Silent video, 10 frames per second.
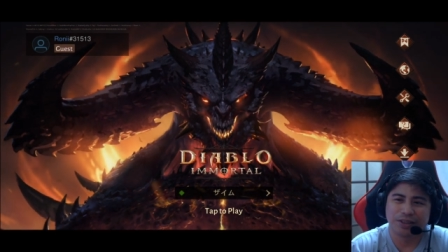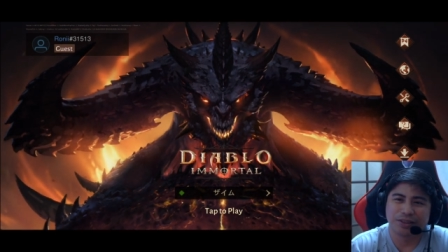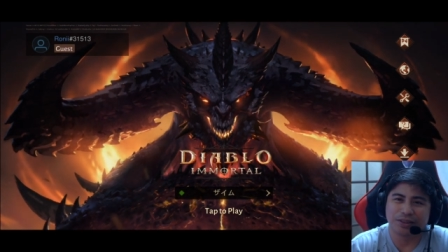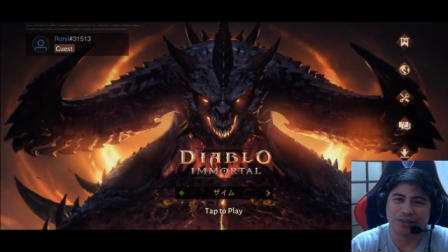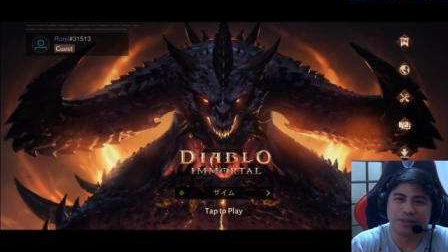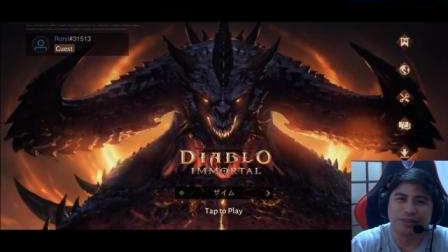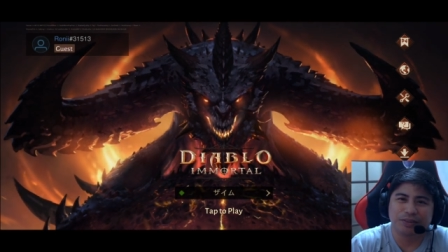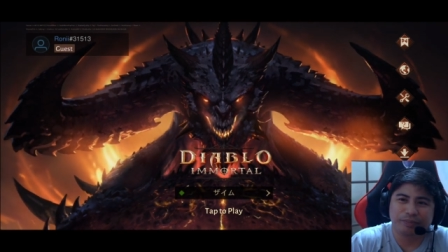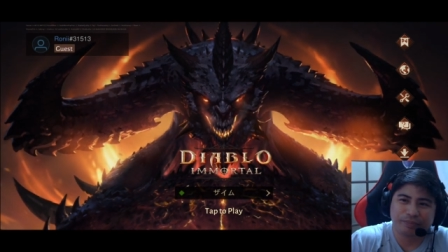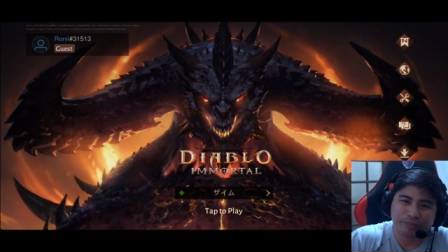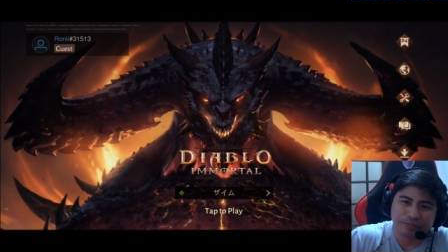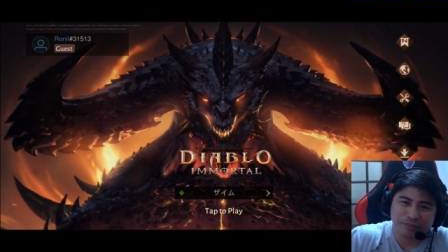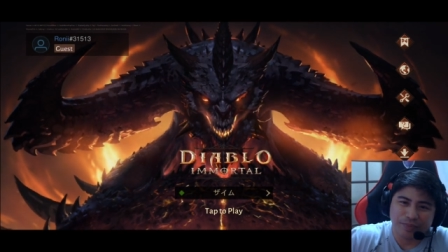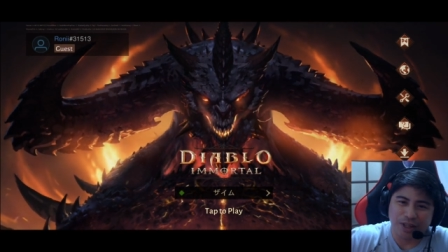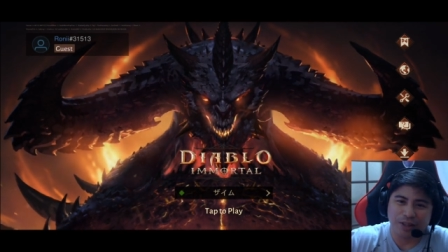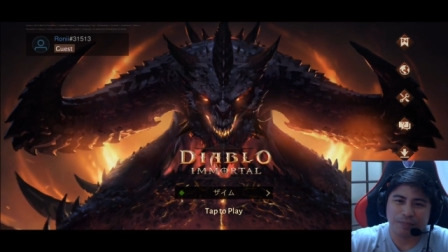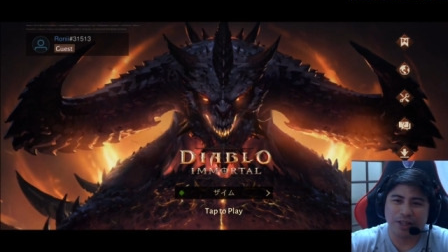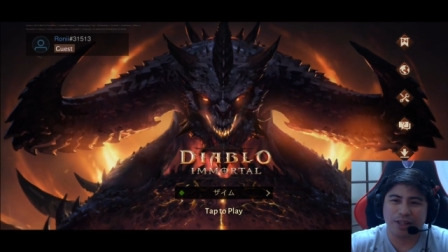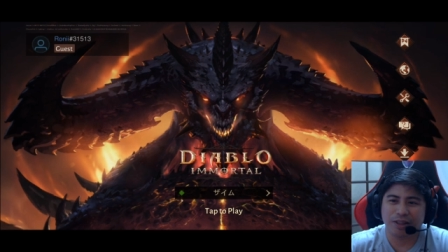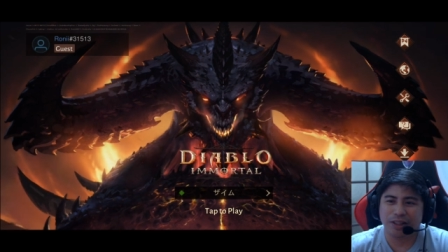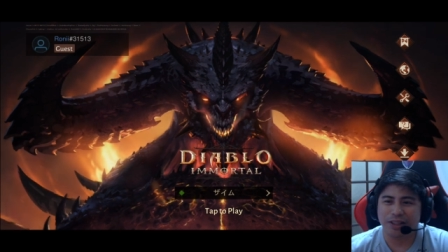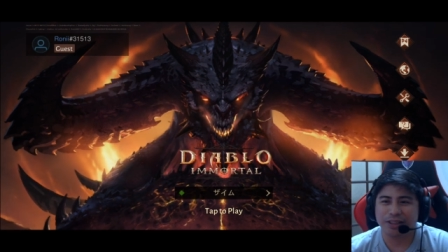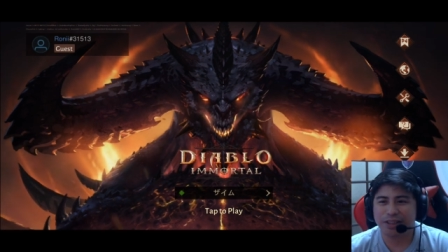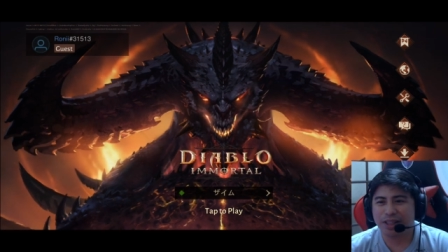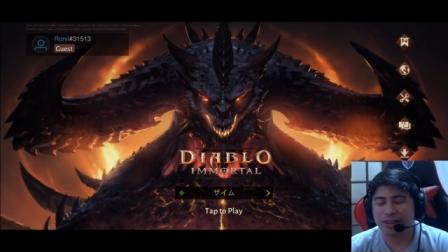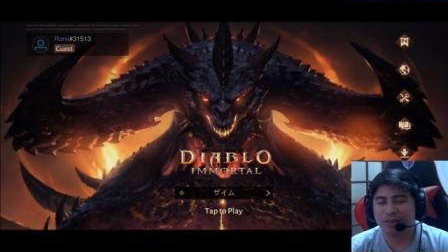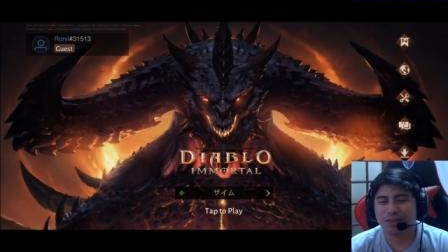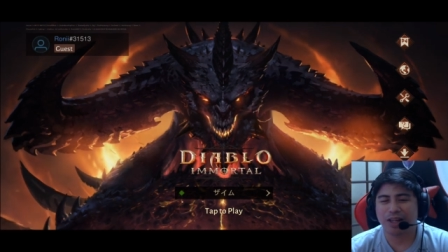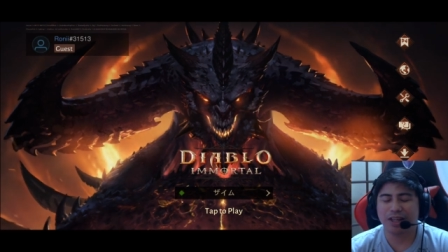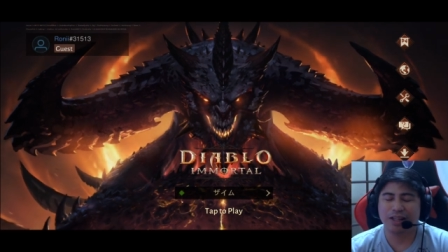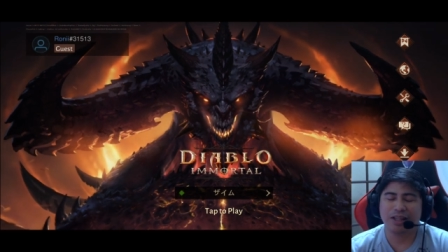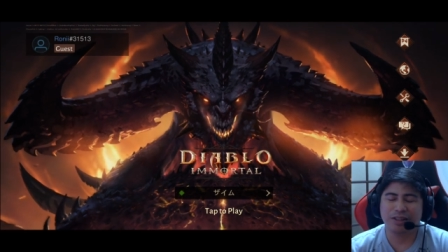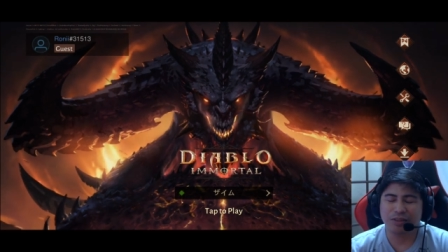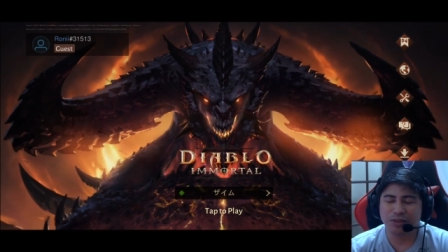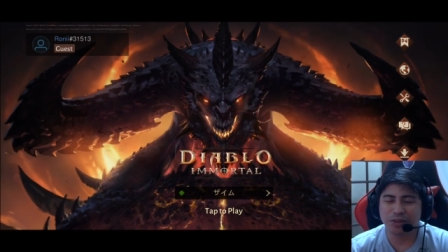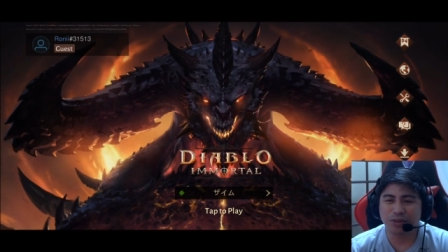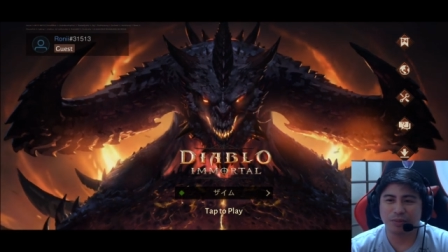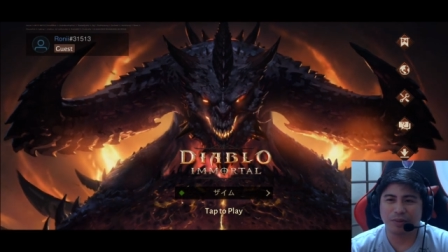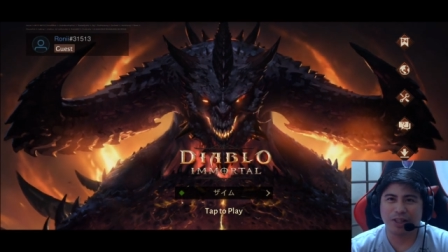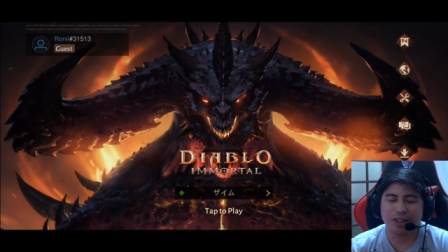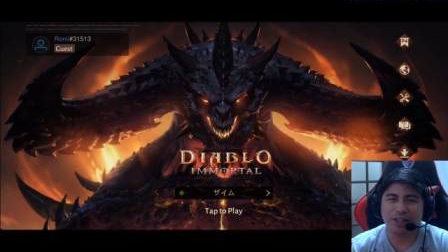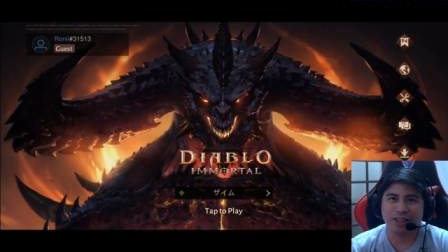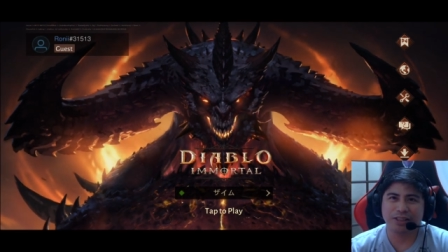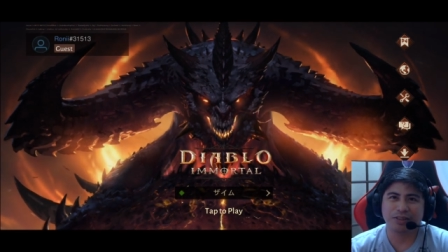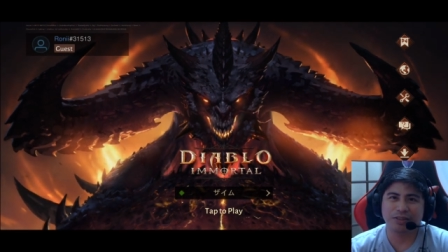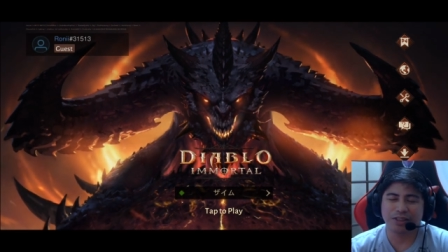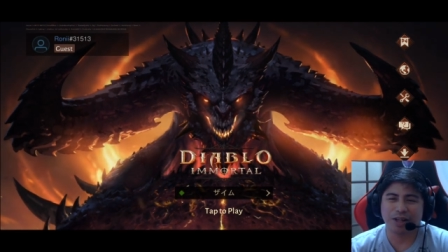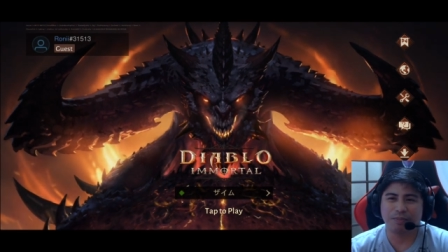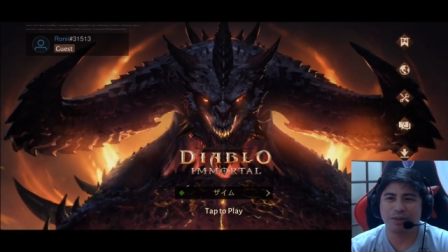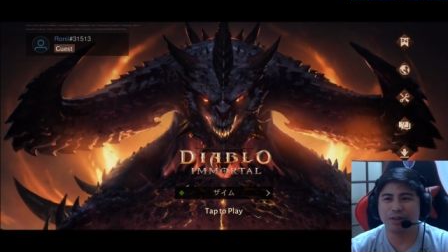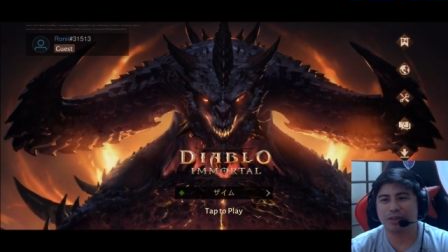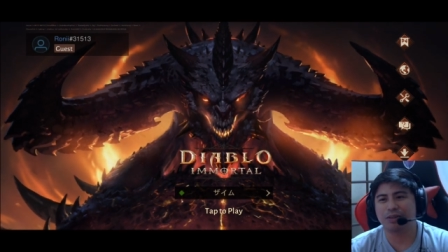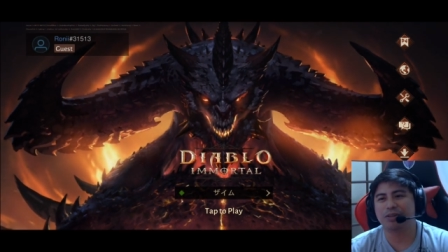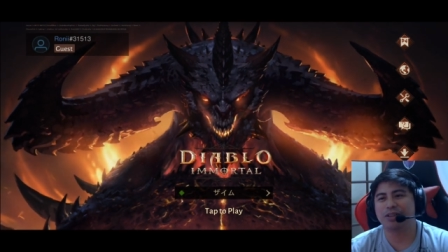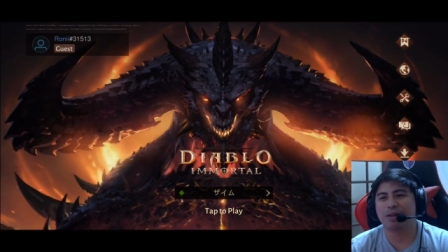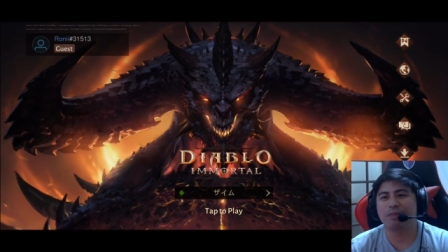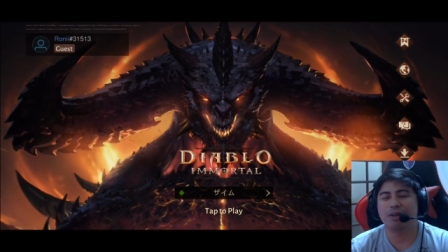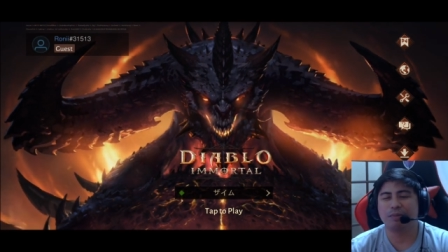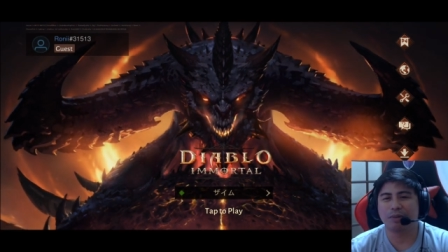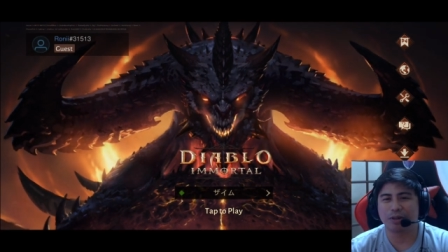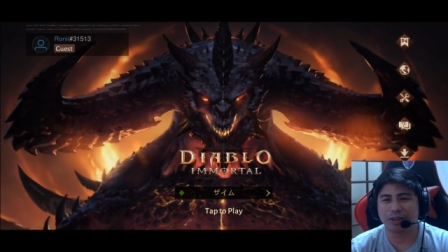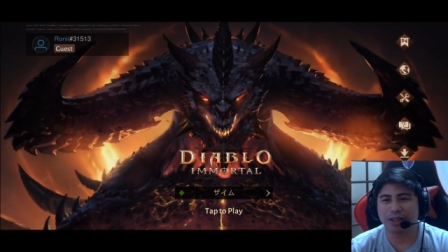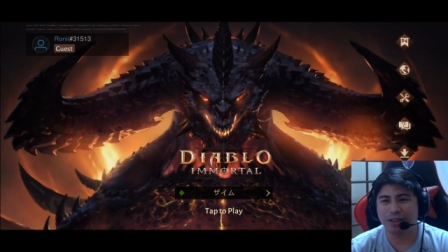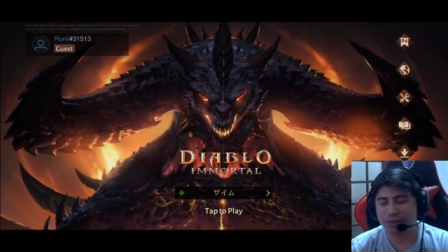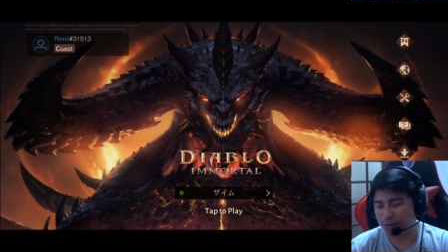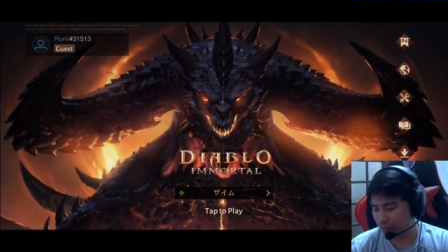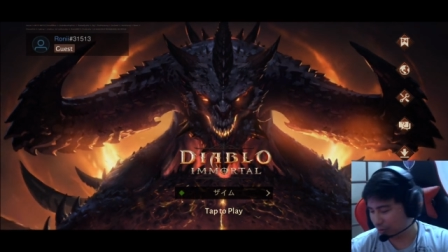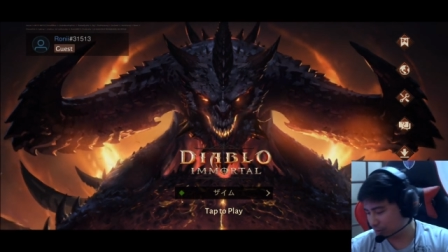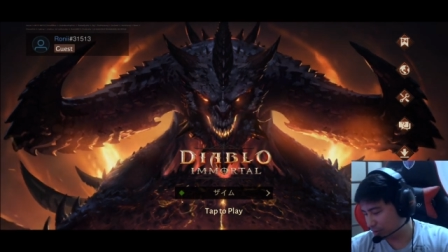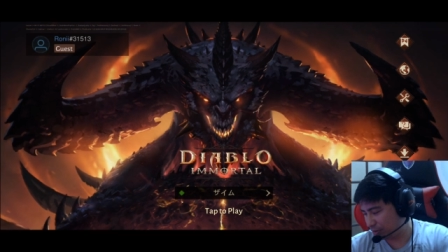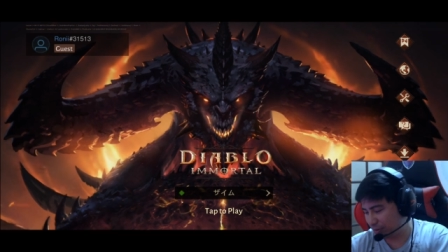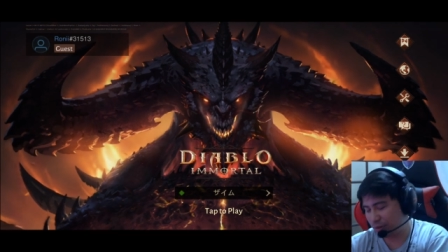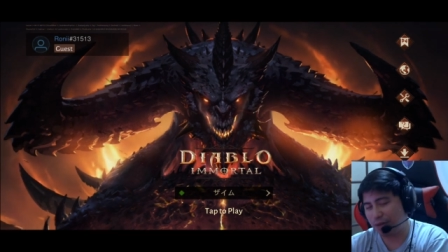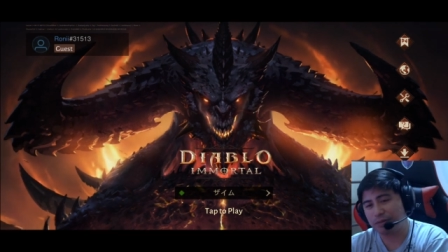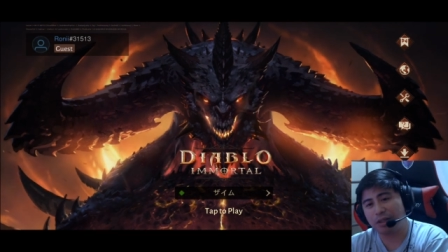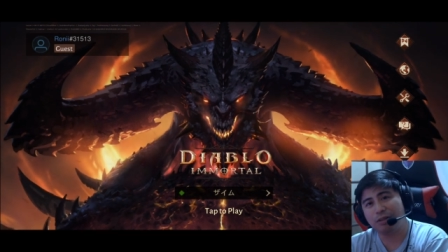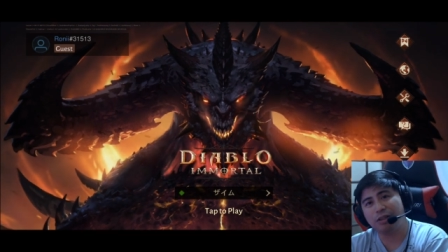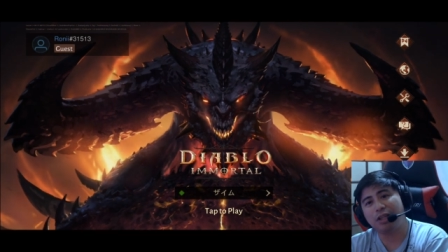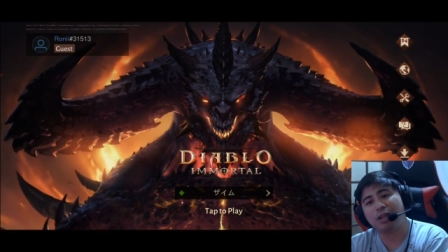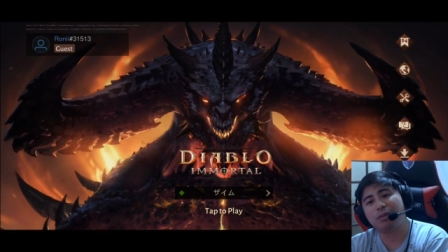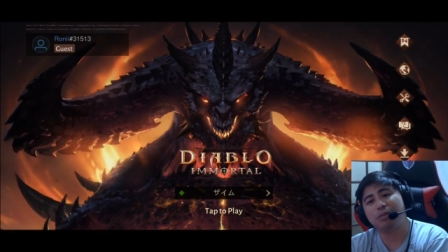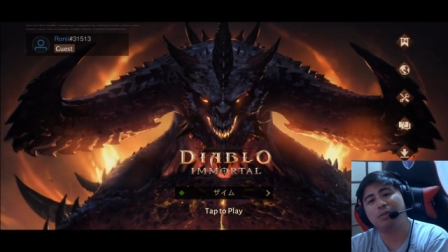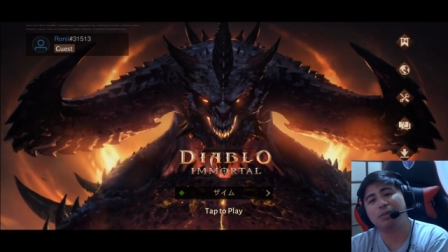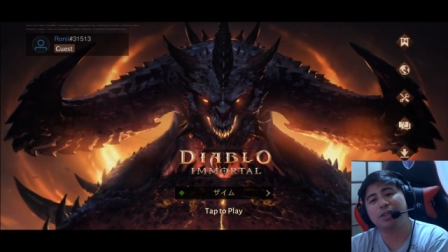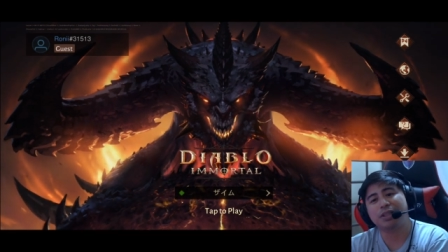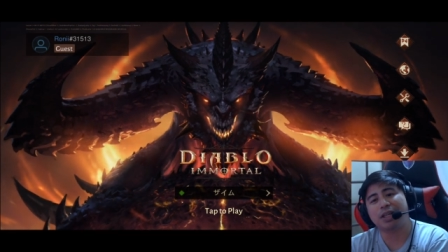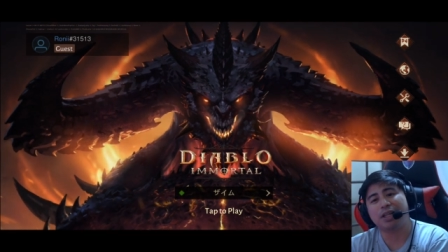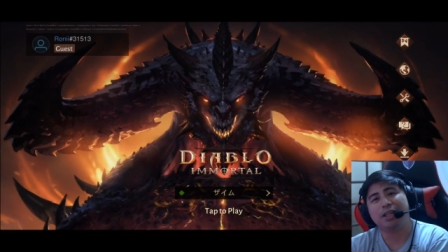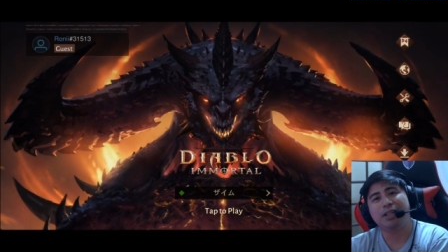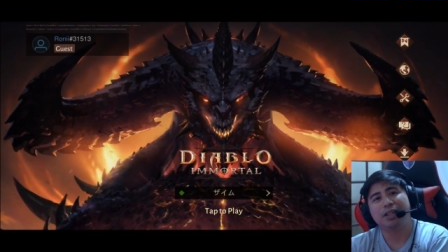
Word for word: So, ngayon pala yung release na itong, ay, ah, nung June 2 pala yung release ng Diablo, itong Diablo Immortal. So, after nun, nilaro ko na siya.